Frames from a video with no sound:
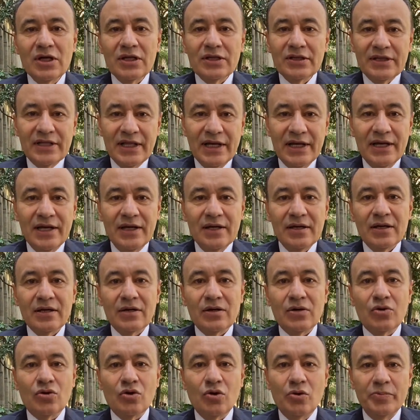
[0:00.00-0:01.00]
del
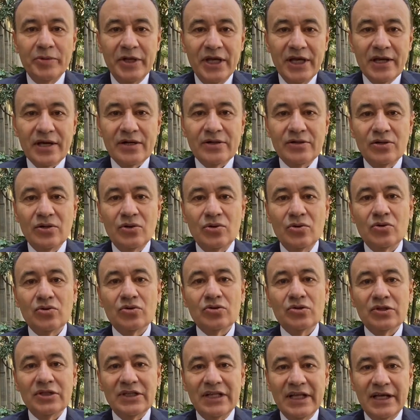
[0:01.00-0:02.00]
gobierno
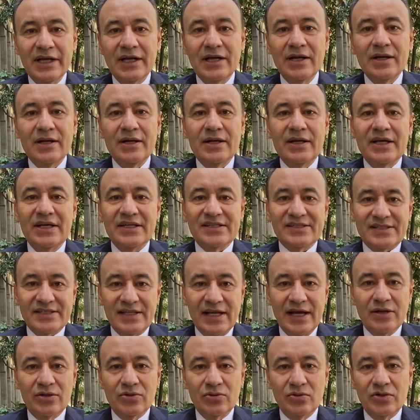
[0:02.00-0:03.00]
del
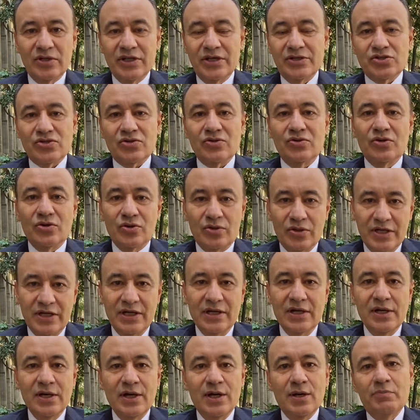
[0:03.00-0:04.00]
estado de Sonora,
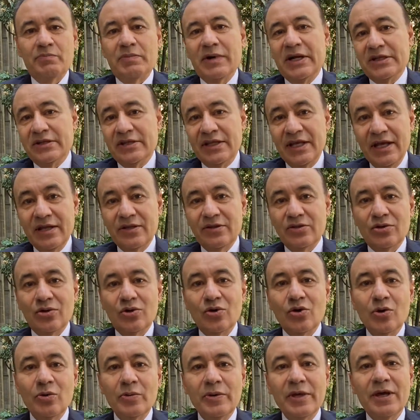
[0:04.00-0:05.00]
partiendo
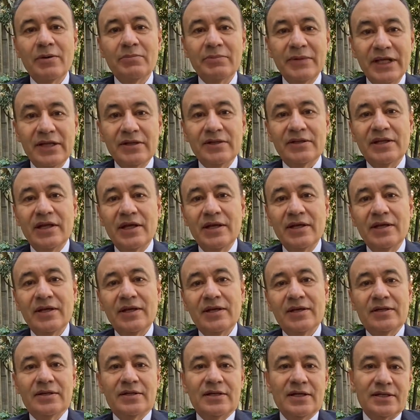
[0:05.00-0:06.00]
obviamente
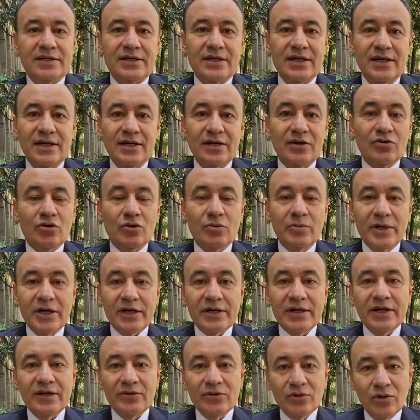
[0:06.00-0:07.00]
de que el
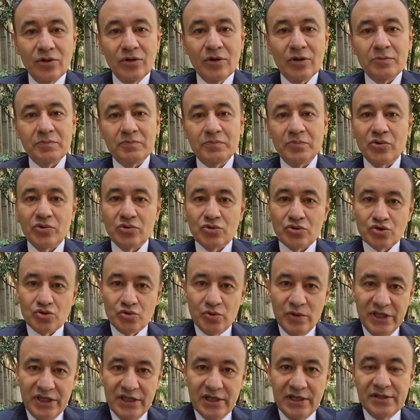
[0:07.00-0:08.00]
gobernador, por su
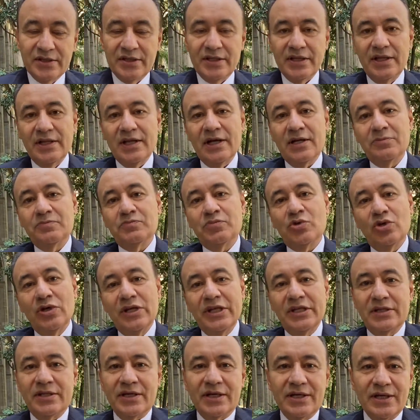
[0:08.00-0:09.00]
identidad
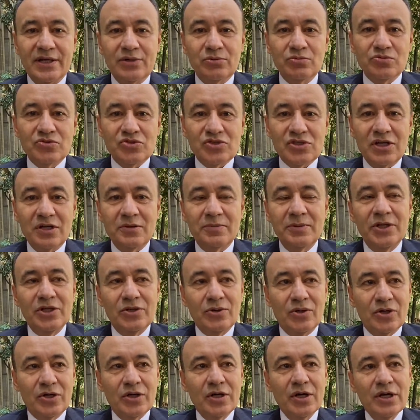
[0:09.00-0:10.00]
política, un
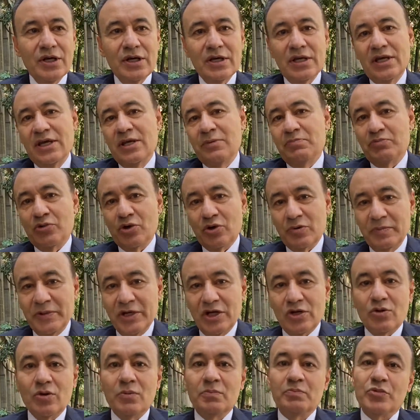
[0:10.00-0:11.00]
servidor, y por mi
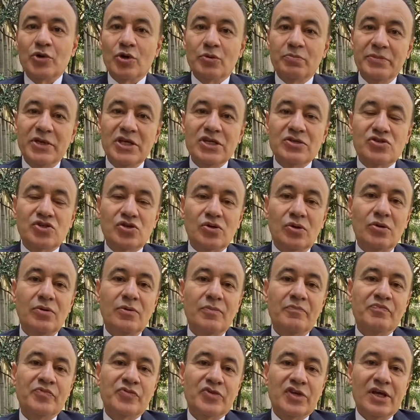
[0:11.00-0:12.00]
compromiso
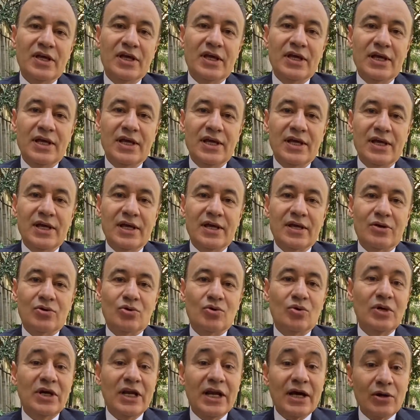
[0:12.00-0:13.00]
eh,
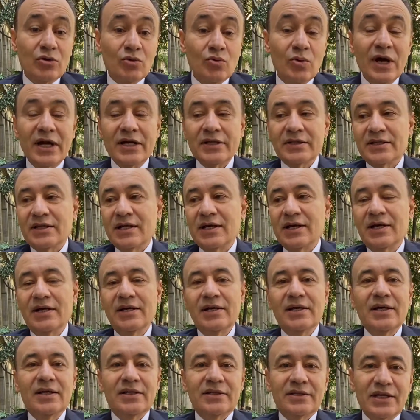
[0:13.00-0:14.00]
con la cuarta
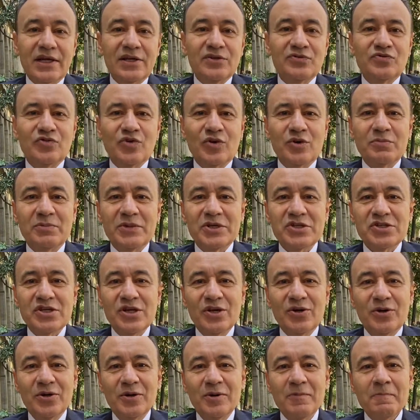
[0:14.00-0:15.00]

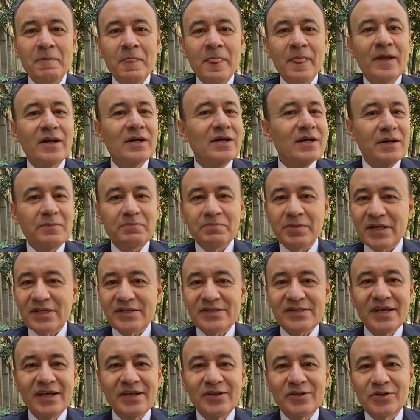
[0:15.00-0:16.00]
transformación,
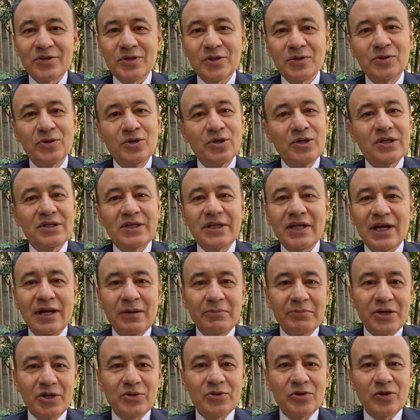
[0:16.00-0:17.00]
represento de la
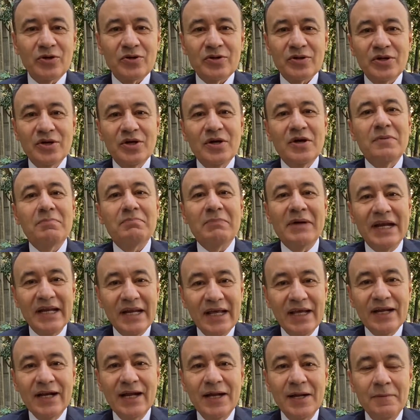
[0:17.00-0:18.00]
mejor
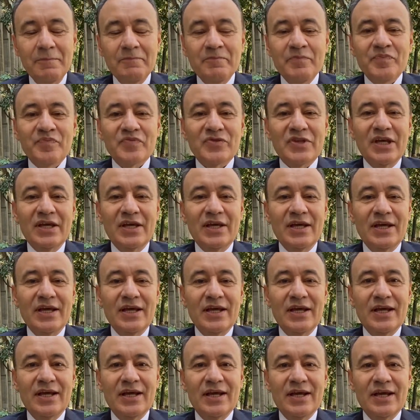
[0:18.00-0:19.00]
manera
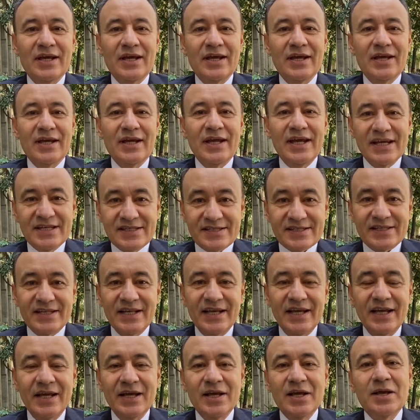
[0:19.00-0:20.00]
eh,
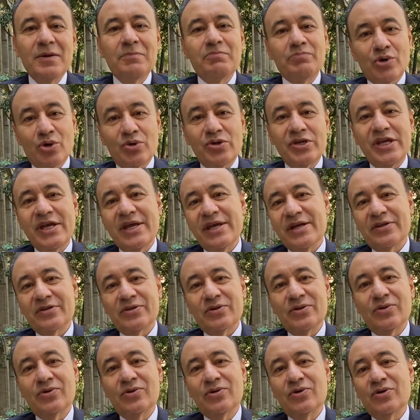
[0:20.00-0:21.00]
este
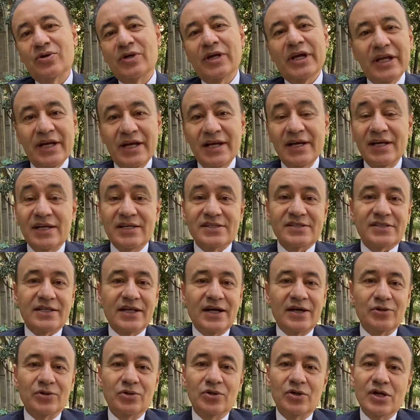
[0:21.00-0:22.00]
proyecto en el
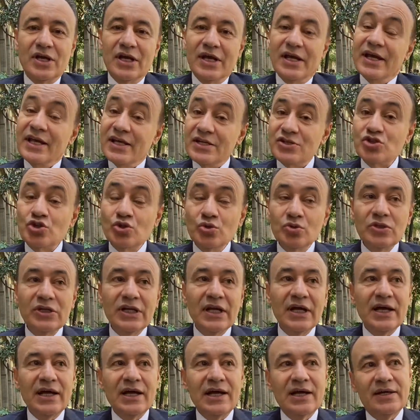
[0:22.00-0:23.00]
Estado. Es
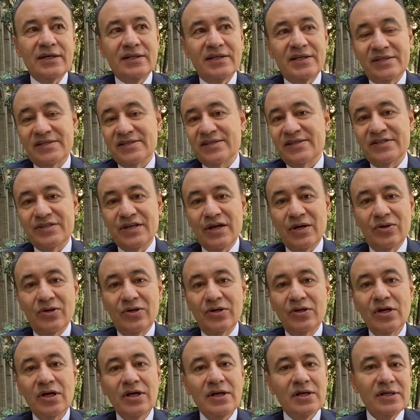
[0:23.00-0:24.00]
una decisión
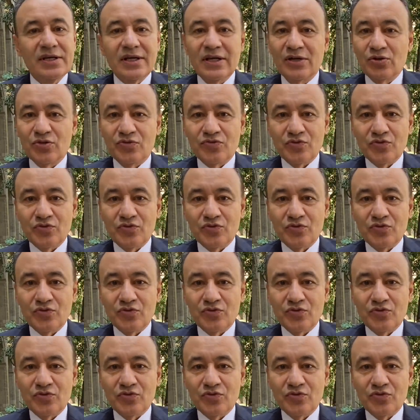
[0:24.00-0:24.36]
que nos